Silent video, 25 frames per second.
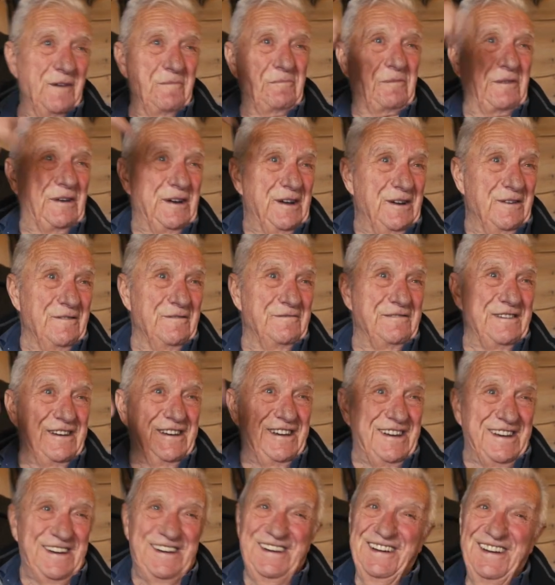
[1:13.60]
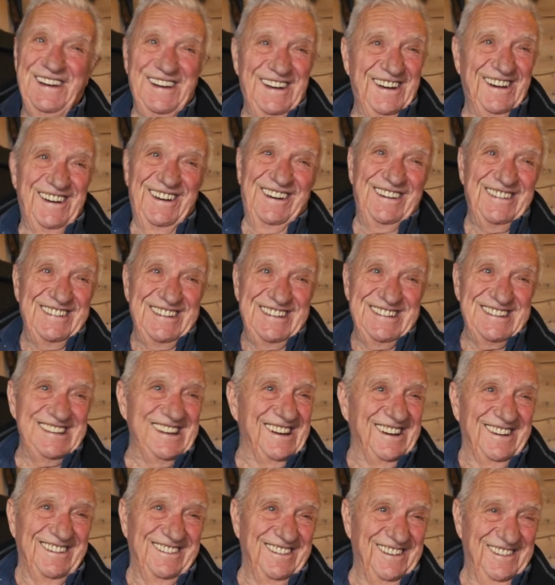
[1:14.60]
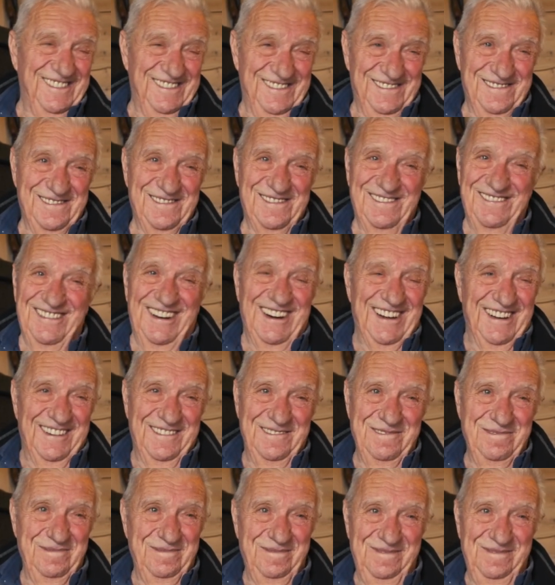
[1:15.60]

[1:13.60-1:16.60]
a prélevé un isard. Hein. Voilà.